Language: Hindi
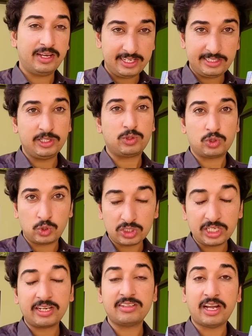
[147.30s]
ਇਸ को
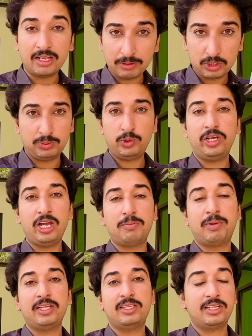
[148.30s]
सोचन के सारी मजबूरी है
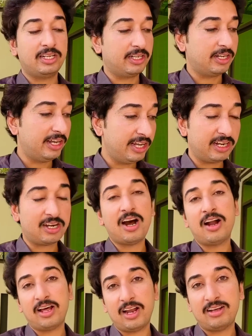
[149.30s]
पे ये
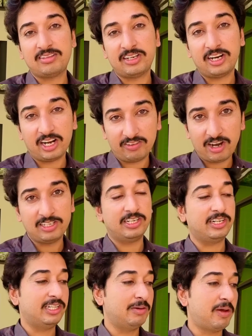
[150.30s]
कार्ड वाला असा जेड़ा रिवाज
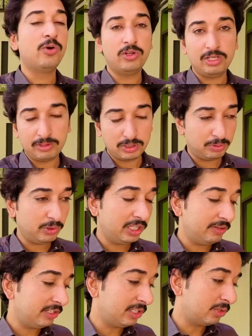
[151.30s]
रखदे पे उनदी मजबूरी
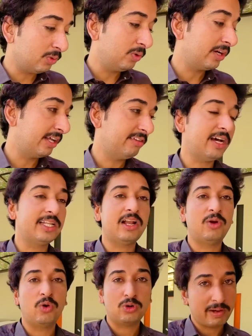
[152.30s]
की वजह तूं कि ज़्यादा
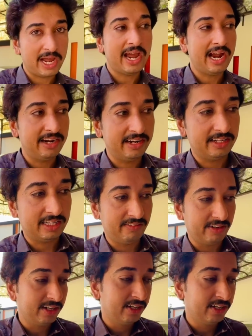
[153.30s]
लोग भाई ऐड न थी